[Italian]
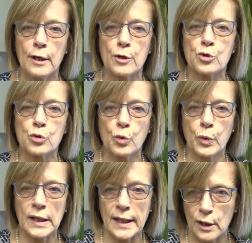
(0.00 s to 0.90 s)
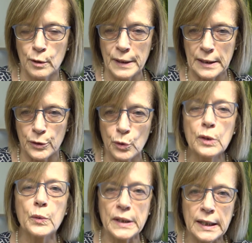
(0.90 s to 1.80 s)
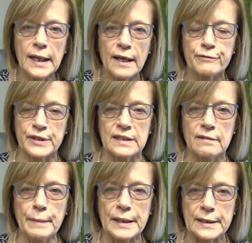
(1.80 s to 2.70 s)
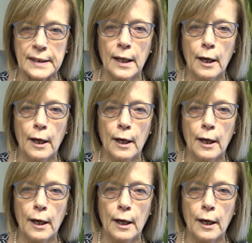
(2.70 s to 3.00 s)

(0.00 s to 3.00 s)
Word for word: su quell'argomento e quindi effettivamente